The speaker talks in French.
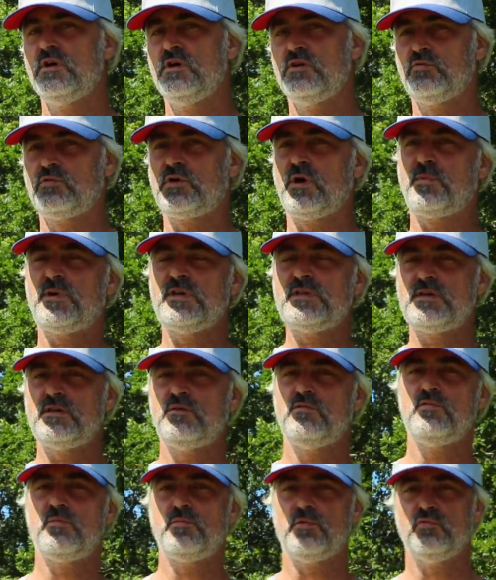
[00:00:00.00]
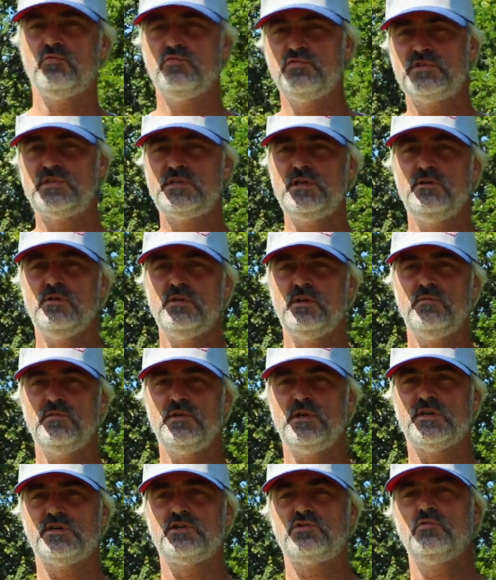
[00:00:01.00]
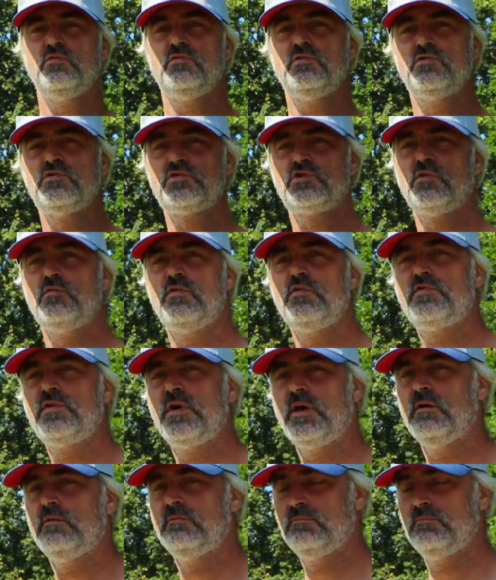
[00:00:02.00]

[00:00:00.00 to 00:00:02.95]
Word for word: Donc après, ça dépend du style de navigation et de ce qu'on veut faire.